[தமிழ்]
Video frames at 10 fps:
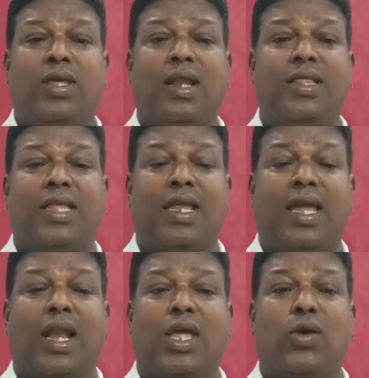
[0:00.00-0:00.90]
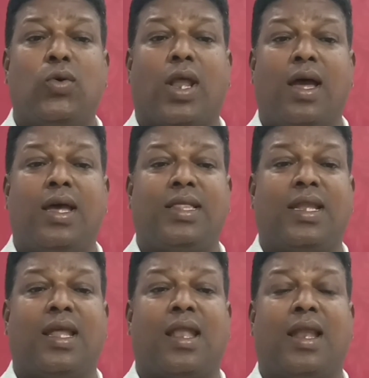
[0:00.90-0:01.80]
ஜனத்தில் என்னையும் ஒரு
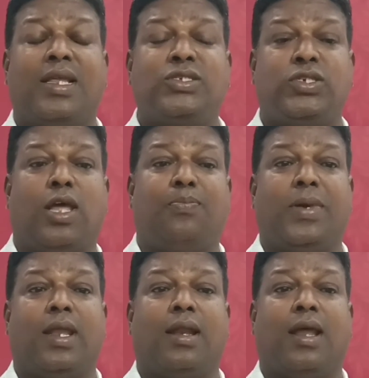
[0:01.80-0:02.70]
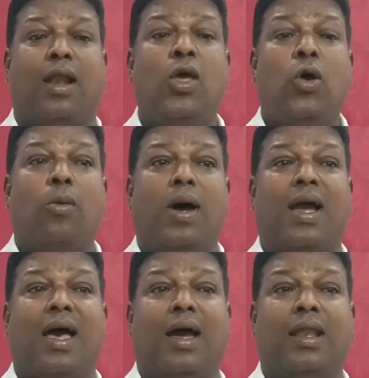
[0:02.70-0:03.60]
அங்கத்தினராக நீ சேர்ப்பீர் என்றால்
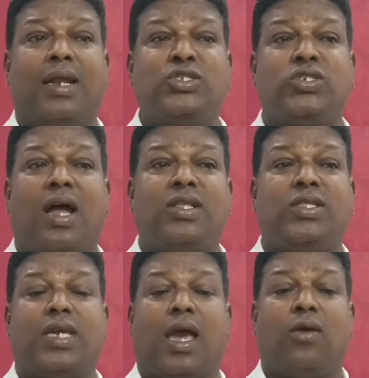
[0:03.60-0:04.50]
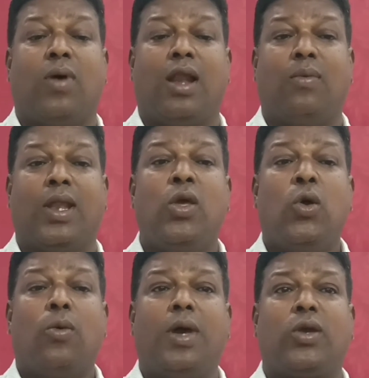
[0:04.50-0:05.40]
உமக்காக நான் சாட்சியாய் வாழ்வேன்
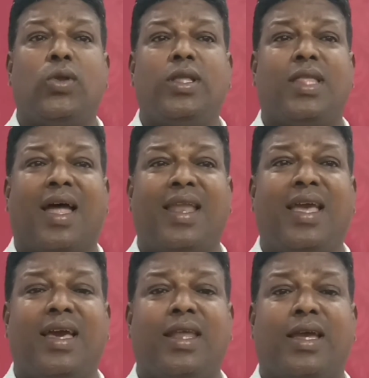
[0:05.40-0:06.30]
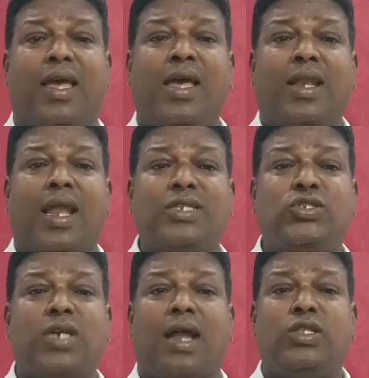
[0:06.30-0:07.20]
உமை குறித்து அநேகருக்கு நான்
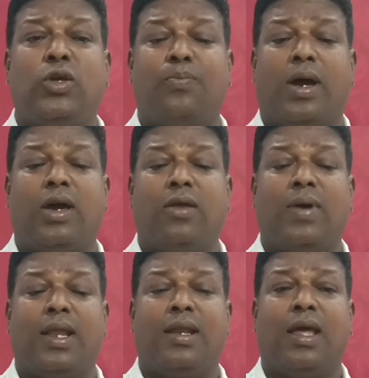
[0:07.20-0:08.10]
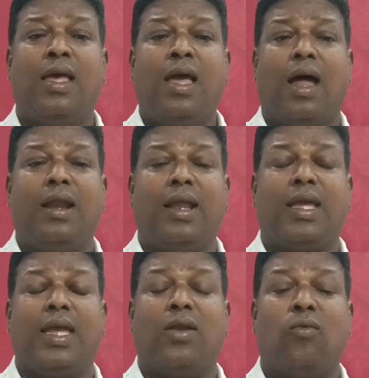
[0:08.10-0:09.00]
சாட்சி பகிர்வேன் என்று
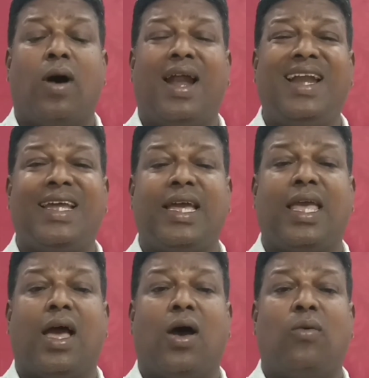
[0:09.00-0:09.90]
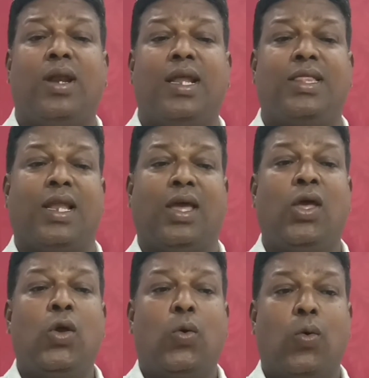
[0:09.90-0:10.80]
அன்றைக்கு என் வாழ்க்கையை அவரிடத்திலே
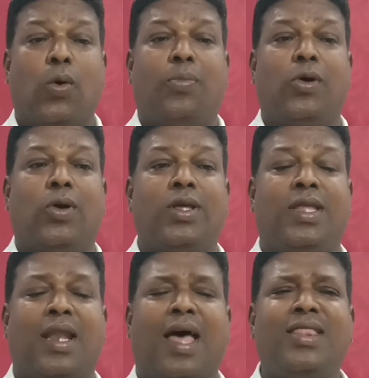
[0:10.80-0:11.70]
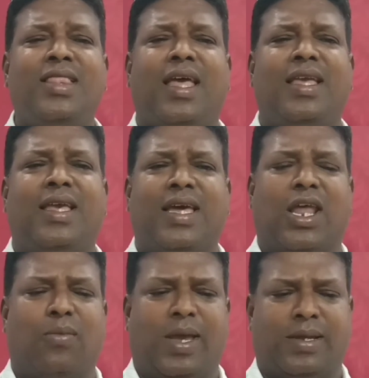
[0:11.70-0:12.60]
ஒப்பு கொடுத்தேன் அந்த
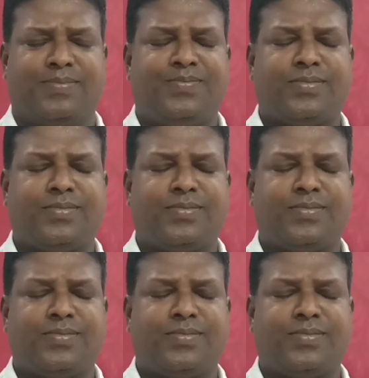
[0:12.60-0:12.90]
இரவே